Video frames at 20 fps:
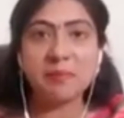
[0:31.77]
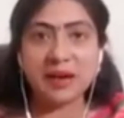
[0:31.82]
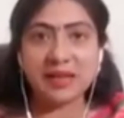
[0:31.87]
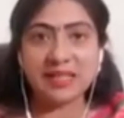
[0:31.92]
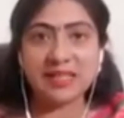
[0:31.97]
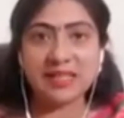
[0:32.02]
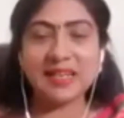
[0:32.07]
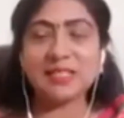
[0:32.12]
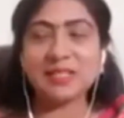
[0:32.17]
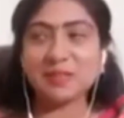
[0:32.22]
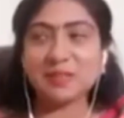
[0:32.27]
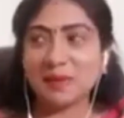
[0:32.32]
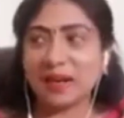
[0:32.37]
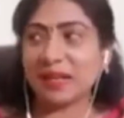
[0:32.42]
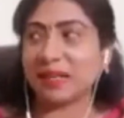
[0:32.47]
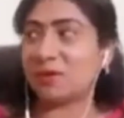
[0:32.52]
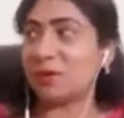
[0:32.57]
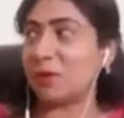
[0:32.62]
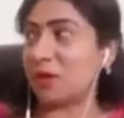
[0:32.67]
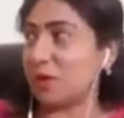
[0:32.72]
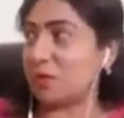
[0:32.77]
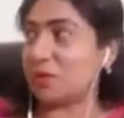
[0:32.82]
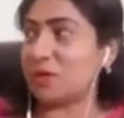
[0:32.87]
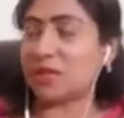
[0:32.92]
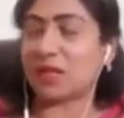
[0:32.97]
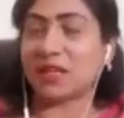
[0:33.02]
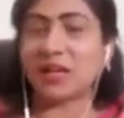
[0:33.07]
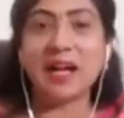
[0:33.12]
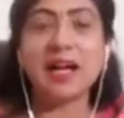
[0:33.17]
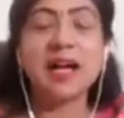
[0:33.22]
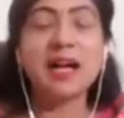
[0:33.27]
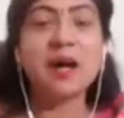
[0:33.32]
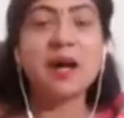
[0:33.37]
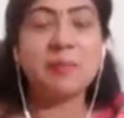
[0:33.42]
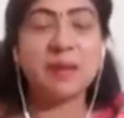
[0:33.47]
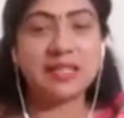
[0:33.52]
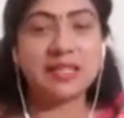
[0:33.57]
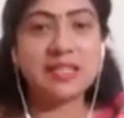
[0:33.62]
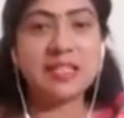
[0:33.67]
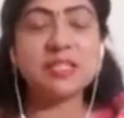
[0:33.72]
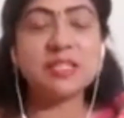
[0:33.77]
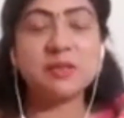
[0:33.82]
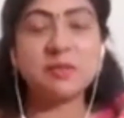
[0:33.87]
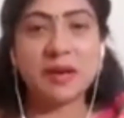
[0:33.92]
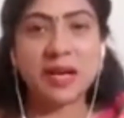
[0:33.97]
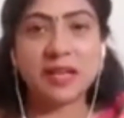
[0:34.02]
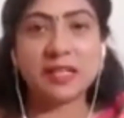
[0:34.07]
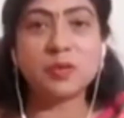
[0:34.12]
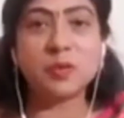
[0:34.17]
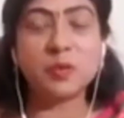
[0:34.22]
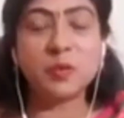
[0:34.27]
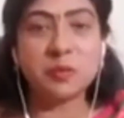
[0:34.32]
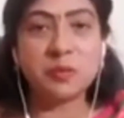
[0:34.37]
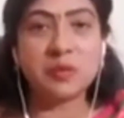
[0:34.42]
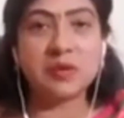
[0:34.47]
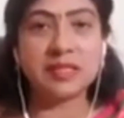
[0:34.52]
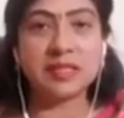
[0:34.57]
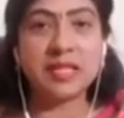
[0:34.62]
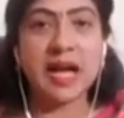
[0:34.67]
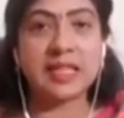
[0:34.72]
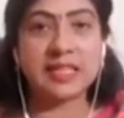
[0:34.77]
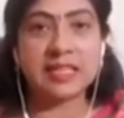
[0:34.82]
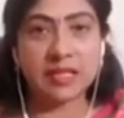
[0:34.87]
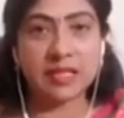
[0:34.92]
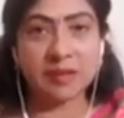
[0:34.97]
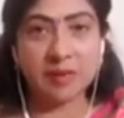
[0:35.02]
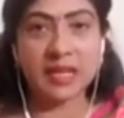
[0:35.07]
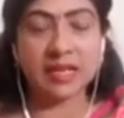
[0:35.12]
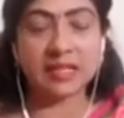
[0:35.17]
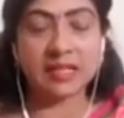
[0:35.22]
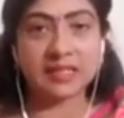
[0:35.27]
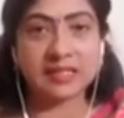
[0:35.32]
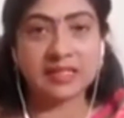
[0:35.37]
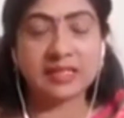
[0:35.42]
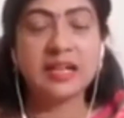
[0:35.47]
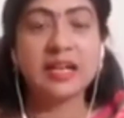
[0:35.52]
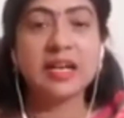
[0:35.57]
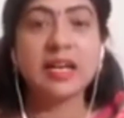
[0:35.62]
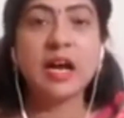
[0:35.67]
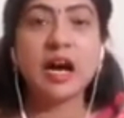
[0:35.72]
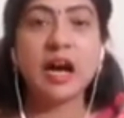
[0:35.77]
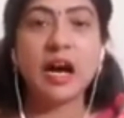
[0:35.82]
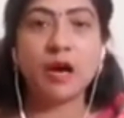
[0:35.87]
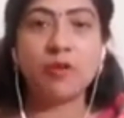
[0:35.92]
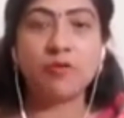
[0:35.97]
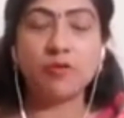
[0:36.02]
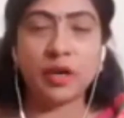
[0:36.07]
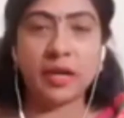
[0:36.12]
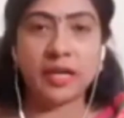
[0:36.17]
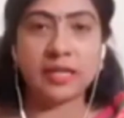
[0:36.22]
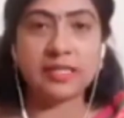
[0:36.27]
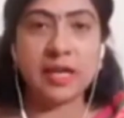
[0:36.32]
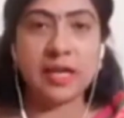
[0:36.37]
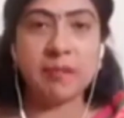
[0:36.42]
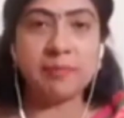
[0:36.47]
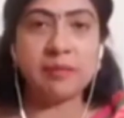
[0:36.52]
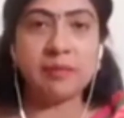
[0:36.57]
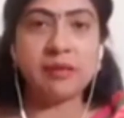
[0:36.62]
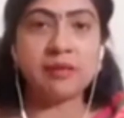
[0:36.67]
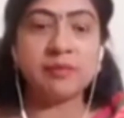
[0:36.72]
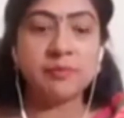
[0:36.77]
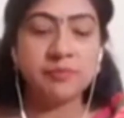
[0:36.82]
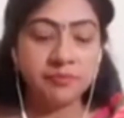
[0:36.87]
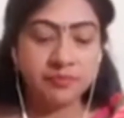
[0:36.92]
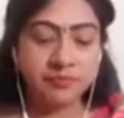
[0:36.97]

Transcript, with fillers: பதினஞ்சு மடங்கு ஒரு நிமிஷக்கா பதினஞ்சு மடங்கு உப்பு வந்து அதிகமாக இருக்குது ஃபார் எக்ஸாம்பிள்